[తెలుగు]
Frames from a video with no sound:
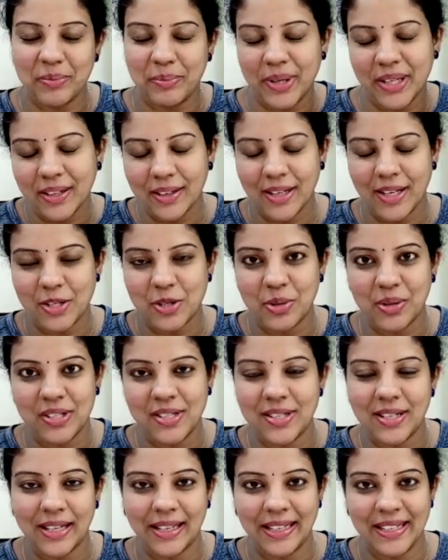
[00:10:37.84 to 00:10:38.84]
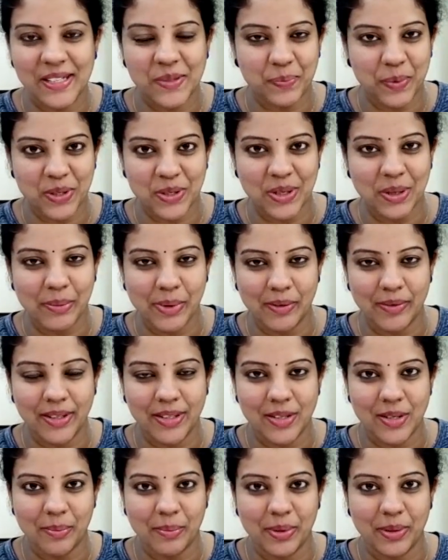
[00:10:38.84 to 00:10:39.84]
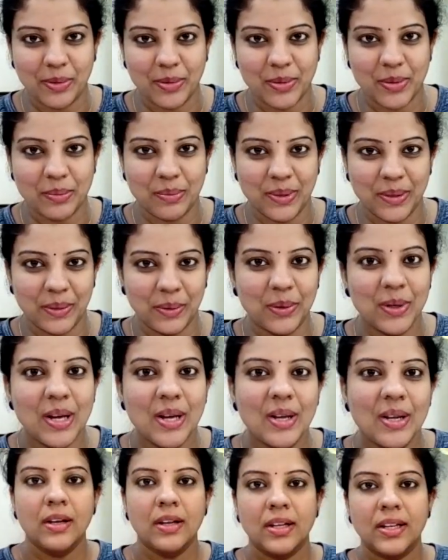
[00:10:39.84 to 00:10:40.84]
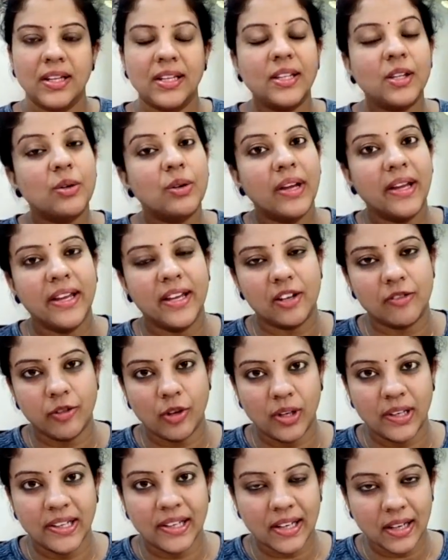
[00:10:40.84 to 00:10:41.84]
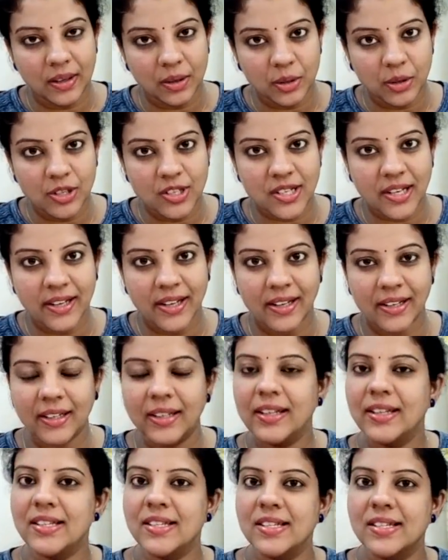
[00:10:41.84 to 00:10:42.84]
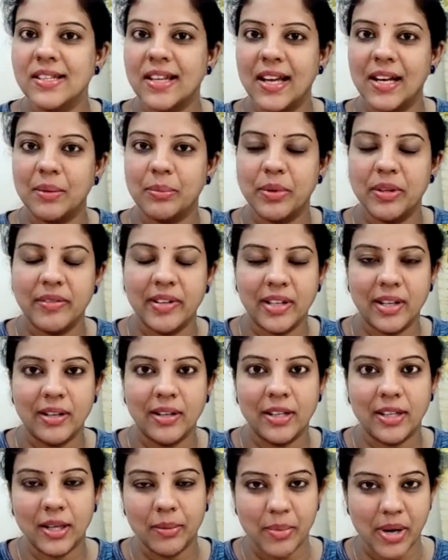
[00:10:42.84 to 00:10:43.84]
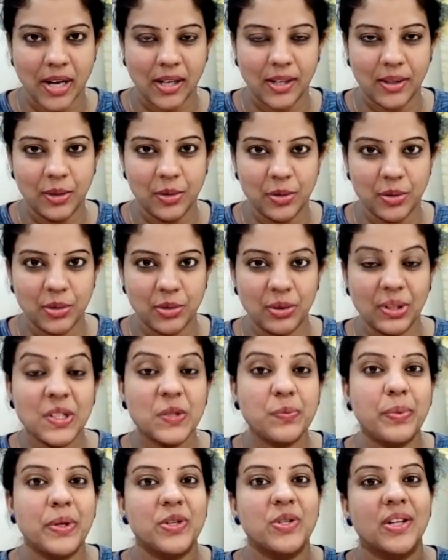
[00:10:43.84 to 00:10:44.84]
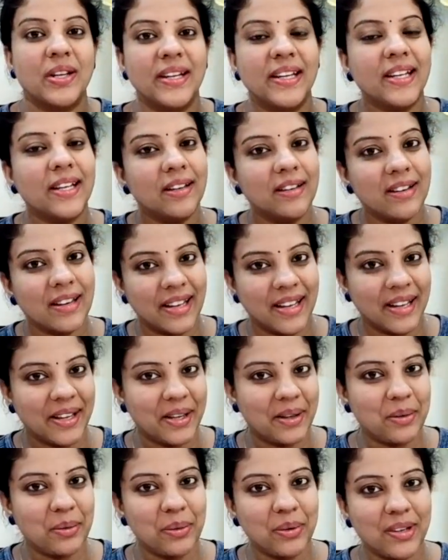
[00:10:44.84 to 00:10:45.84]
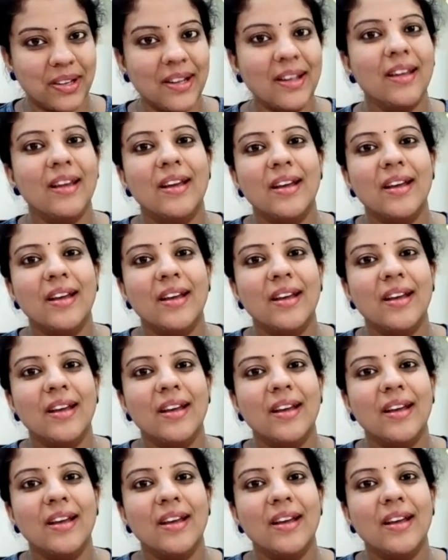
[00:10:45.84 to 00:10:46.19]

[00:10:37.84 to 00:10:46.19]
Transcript: గ్రీన్రాజ్ గురించి అగైన్ స్పెషల్ మనం ఏం చెప్పనవసరం లేదు ఇది కూడా హెయిర్ ఫాల్ ని కంట్రోల్ చేయడానికి ఇచ్చి కలిపి వీటన్నిటికీ బాగా యూజ్ అవుతుంది స్పెషల్లీ గ్రే హెయిర్ ఉంటే